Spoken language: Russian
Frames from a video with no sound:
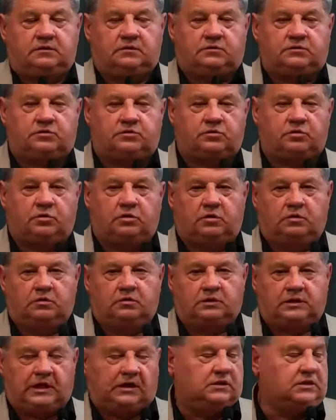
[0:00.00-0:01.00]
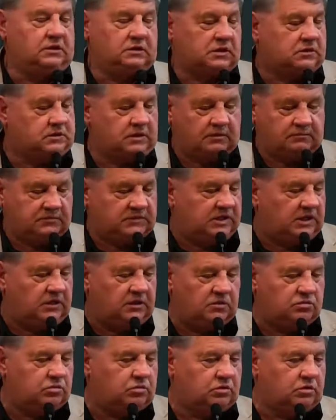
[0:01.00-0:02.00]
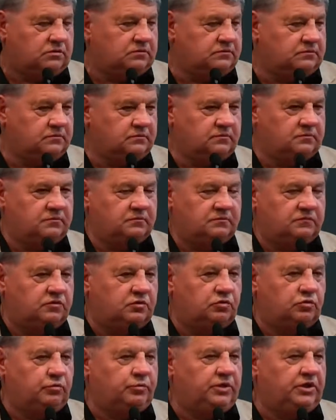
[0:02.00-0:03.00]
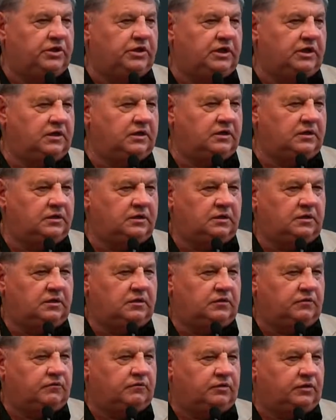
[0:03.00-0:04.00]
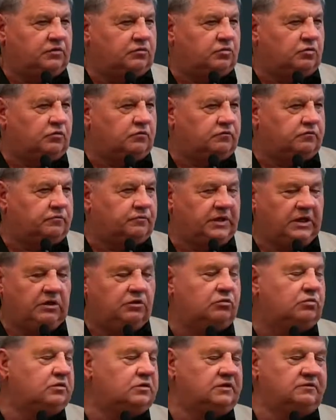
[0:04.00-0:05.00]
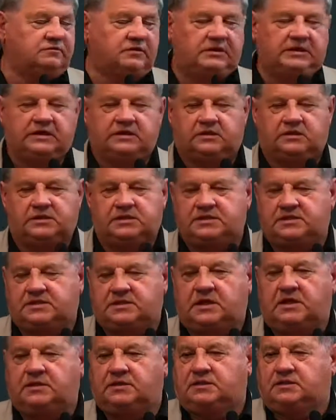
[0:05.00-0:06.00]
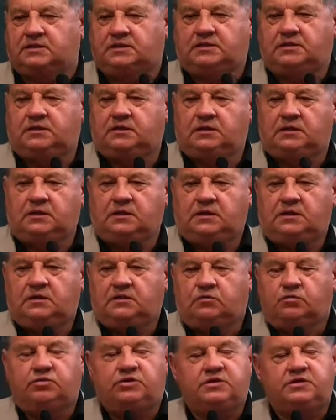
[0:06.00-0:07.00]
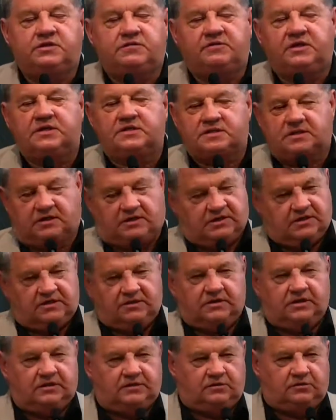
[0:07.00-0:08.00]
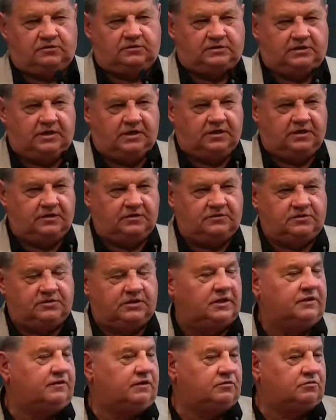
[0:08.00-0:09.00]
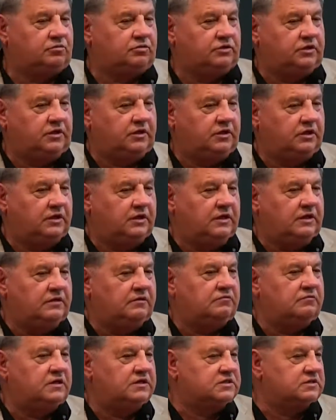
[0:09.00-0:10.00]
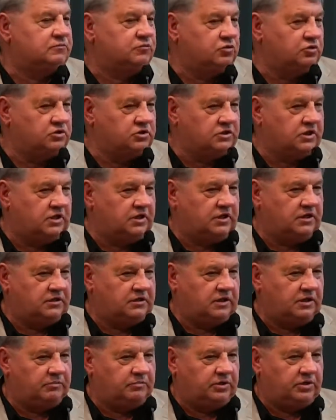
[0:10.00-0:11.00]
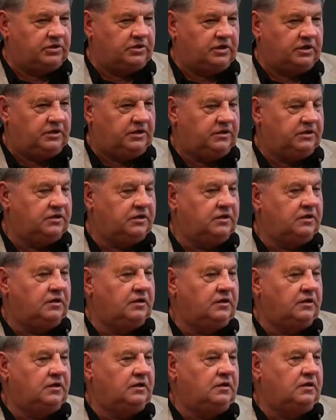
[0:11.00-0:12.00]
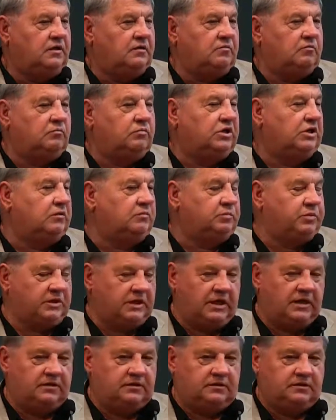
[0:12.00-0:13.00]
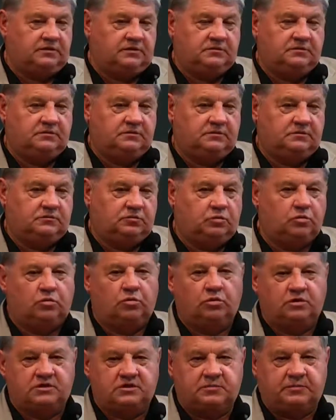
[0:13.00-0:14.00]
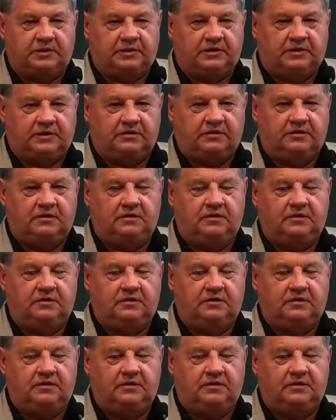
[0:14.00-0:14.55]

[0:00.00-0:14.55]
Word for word: что когда-то там далеко, в глубине веков, миллионов лет назад, ну неизвестно когда, друзья, человеку невозможно это определить, был план у Господа